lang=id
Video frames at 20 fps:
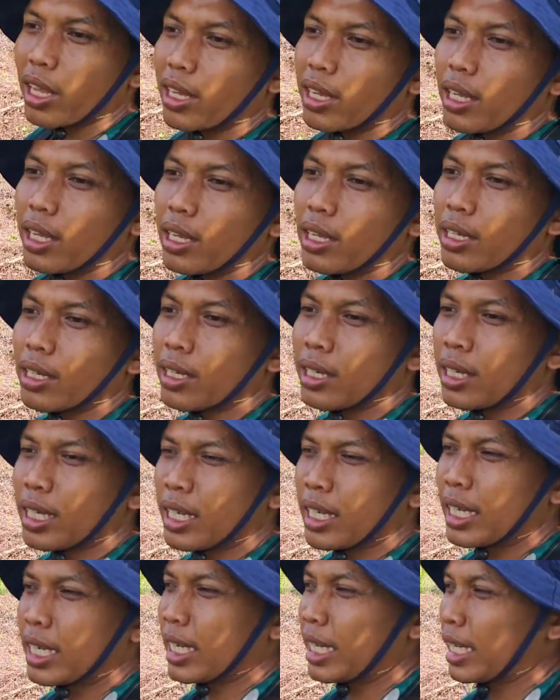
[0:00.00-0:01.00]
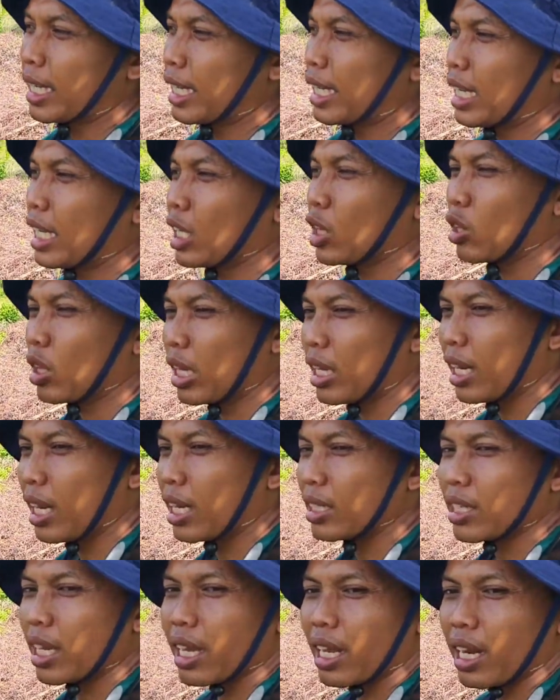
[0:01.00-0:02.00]
tangki tadi
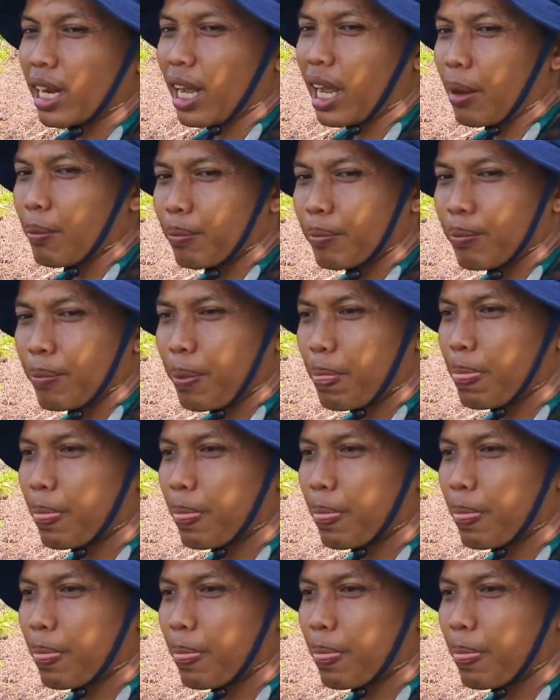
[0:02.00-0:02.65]
nggak saya rekam